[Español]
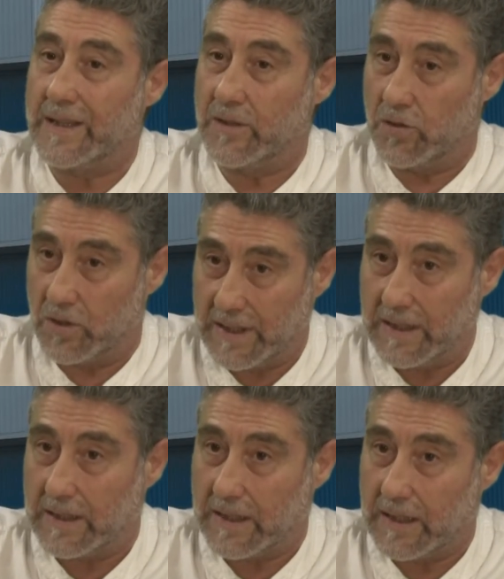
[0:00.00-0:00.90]

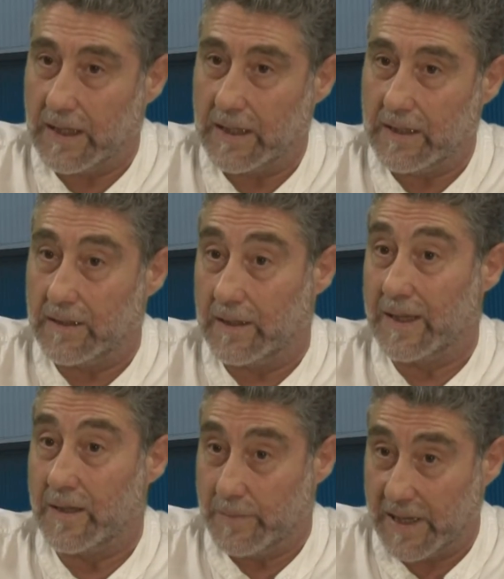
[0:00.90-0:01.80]
tecnología que hay
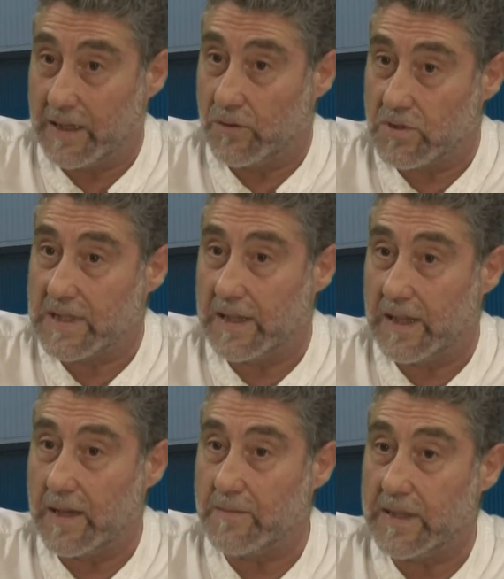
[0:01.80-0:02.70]
en el Parque Industrial
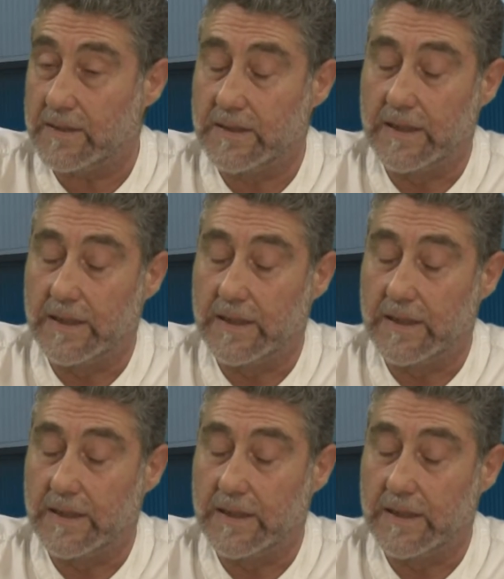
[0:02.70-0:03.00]
de Alama,